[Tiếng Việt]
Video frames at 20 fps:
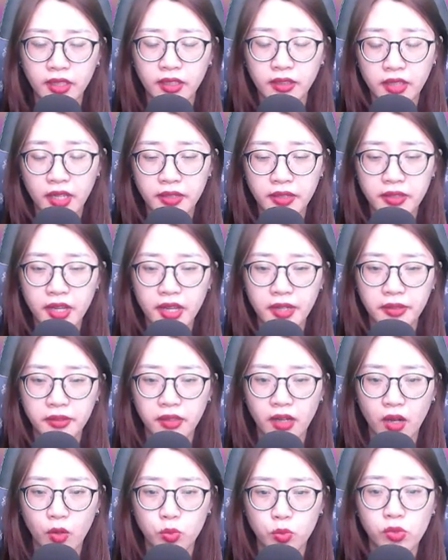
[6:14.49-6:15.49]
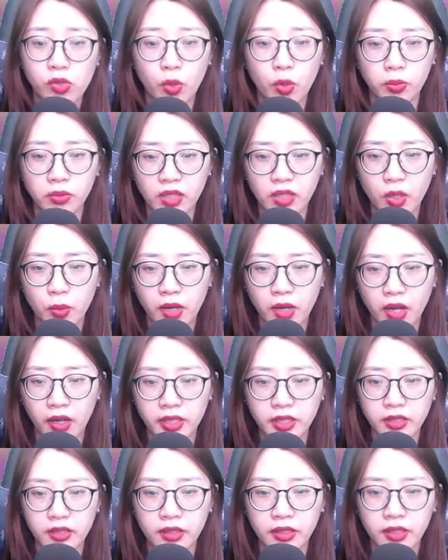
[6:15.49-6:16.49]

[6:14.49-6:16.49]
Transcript: thế nên ông cũng không hỏi.